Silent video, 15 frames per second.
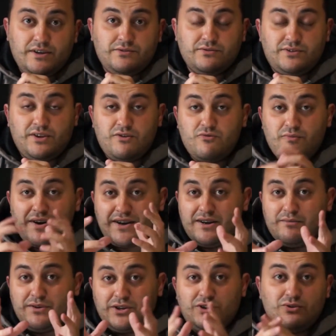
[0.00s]
Eu só tenho uma
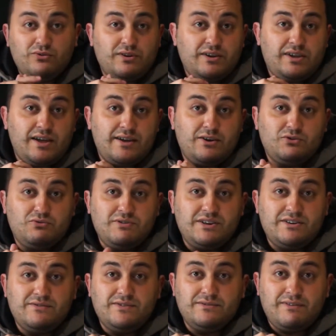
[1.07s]
câmera que, eu, que é a que eu estou
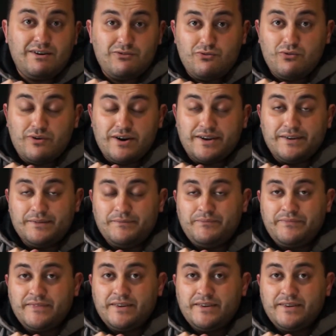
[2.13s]
gravando agora.